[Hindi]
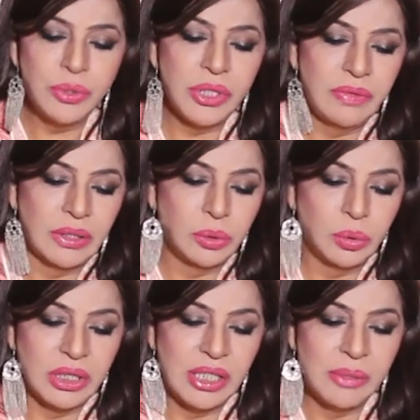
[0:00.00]
उसी वक्त
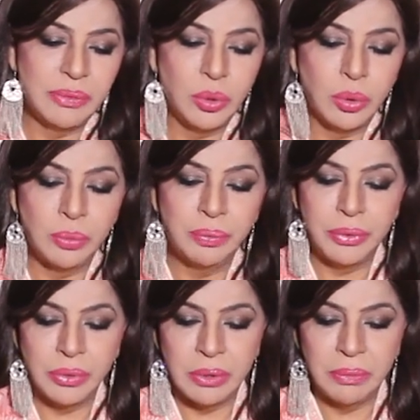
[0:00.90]
होती है जब ये दोनों
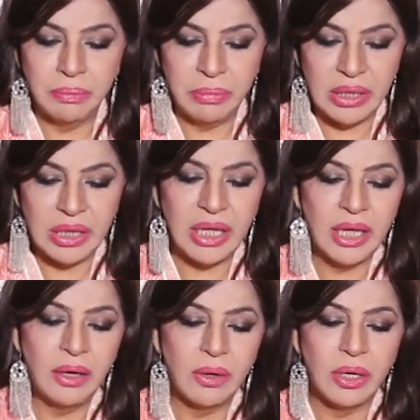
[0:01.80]
मिलते
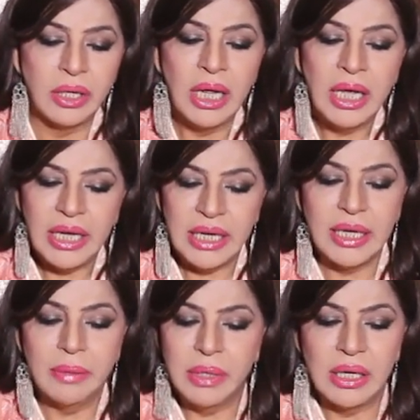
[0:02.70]
हैं और
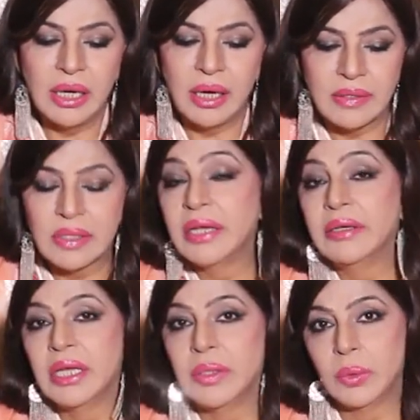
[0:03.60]
इनका मिलना आसान
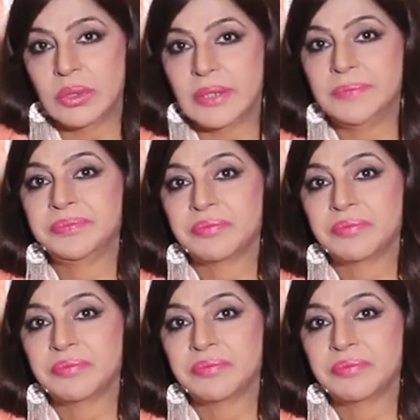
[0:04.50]
नहीं होता